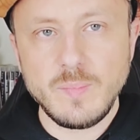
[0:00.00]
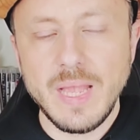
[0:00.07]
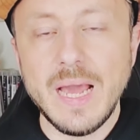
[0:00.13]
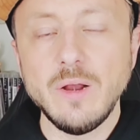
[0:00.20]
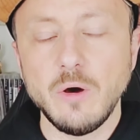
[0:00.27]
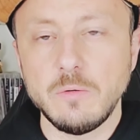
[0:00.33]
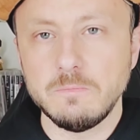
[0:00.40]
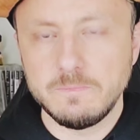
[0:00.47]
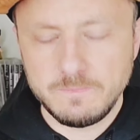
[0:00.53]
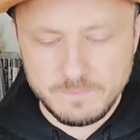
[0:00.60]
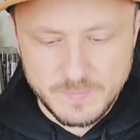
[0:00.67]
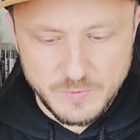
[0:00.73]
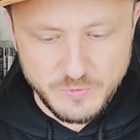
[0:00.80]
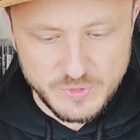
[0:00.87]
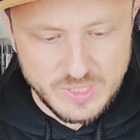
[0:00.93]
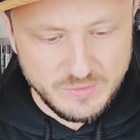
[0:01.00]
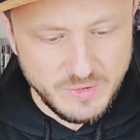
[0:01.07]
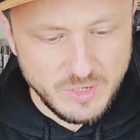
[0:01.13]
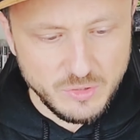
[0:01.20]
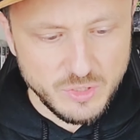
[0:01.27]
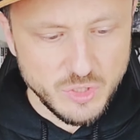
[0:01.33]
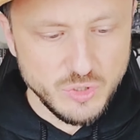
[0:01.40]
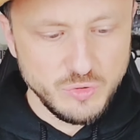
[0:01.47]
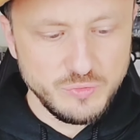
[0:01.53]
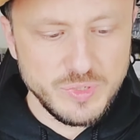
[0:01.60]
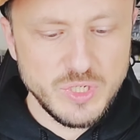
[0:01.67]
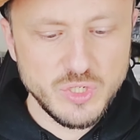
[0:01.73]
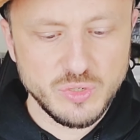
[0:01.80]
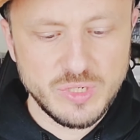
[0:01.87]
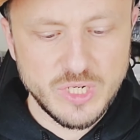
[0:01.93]
Alors, il faut savoir que le jeu de
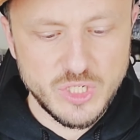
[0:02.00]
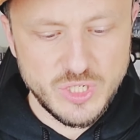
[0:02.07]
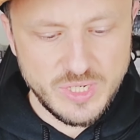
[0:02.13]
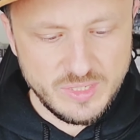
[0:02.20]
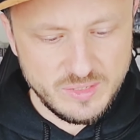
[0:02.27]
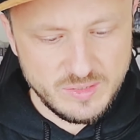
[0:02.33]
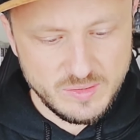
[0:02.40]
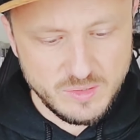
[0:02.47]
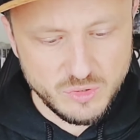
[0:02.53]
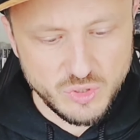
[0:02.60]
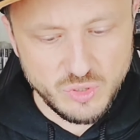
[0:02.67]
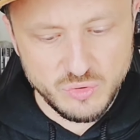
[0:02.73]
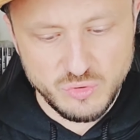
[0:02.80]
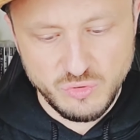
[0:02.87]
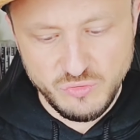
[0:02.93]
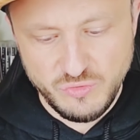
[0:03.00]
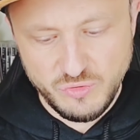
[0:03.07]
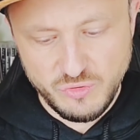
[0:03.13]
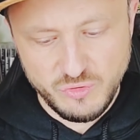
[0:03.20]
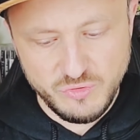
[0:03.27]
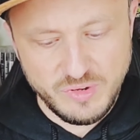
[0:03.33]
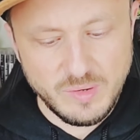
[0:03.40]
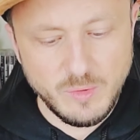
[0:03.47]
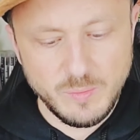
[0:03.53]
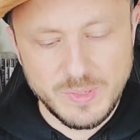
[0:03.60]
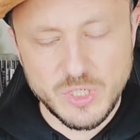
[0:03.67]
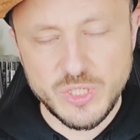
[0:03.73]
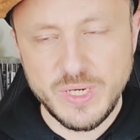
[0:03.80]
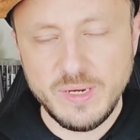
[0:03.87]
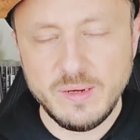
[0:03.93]
Wii, j'en achète quand j'en trouve euh, vraiment pas
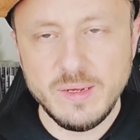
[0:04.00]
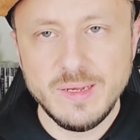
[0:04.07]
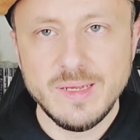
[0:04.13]
cher.